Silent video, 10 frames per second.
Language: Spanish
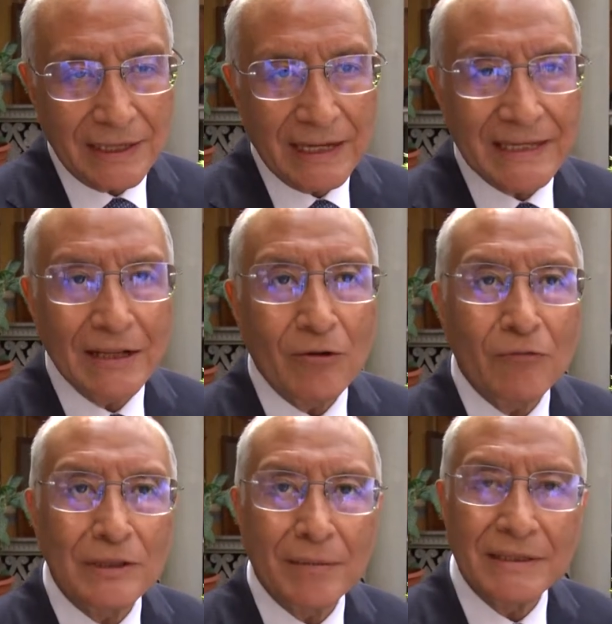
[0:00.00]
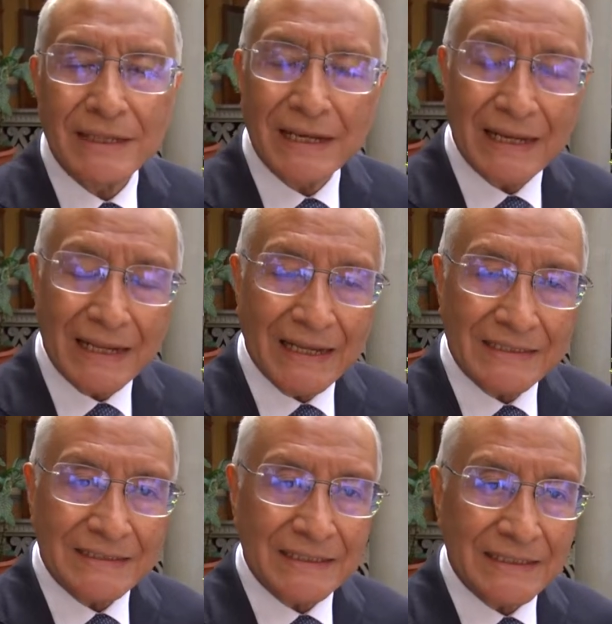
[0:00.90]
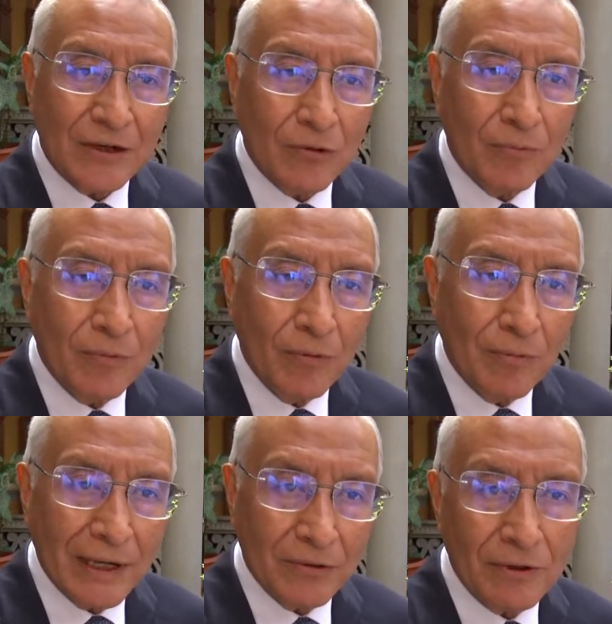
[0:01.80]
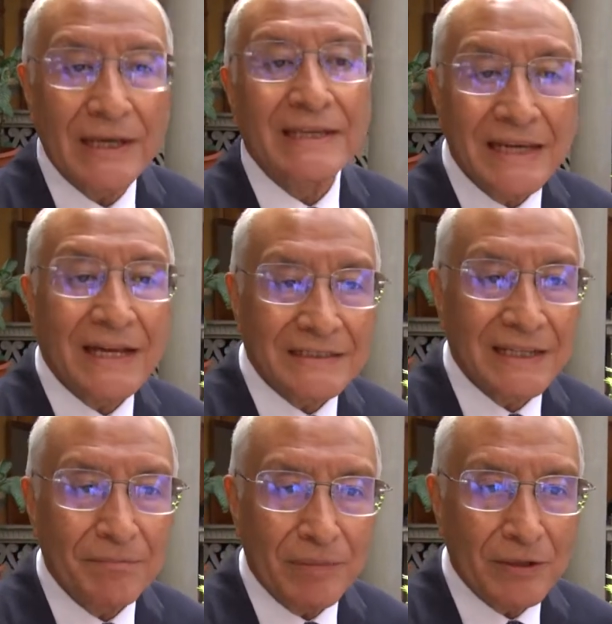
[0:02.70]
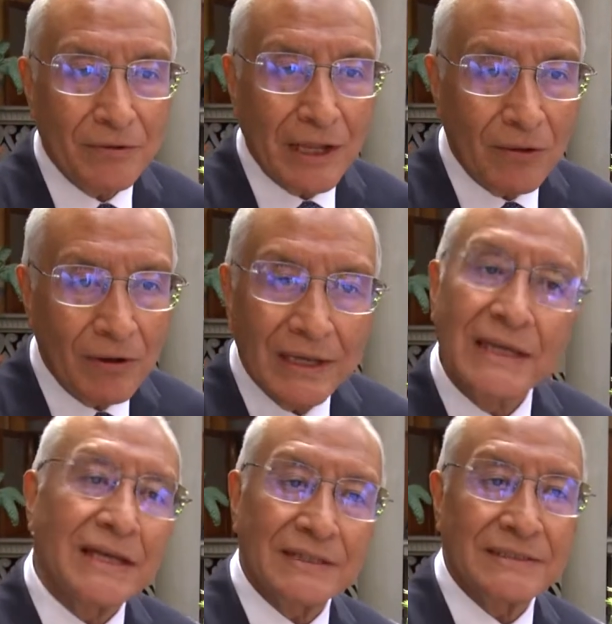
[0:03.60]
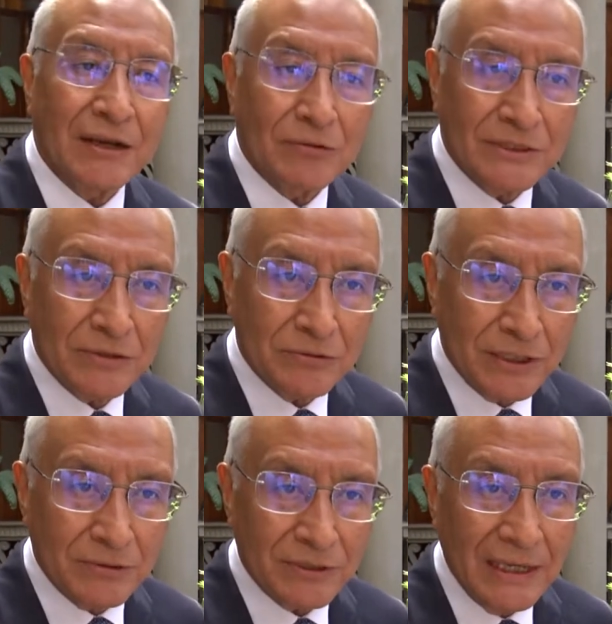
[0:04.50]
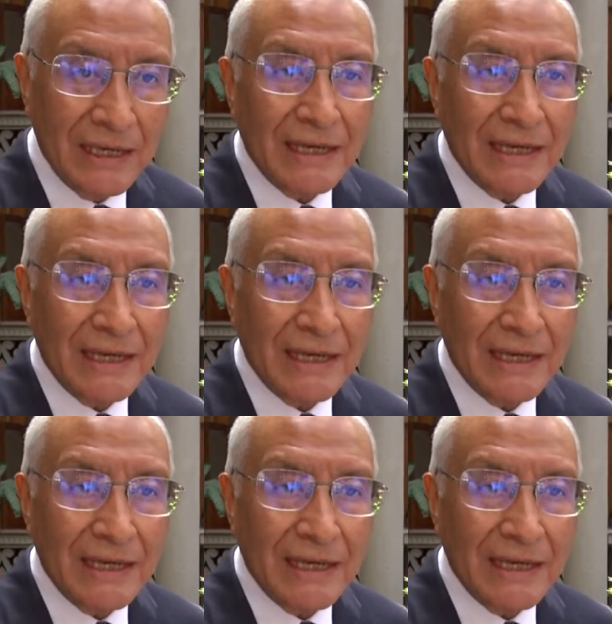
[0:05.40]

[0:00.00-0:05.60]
Aquí lo fundamental es ese grupo humano que ya está empadronado y que está en los Estados Unidos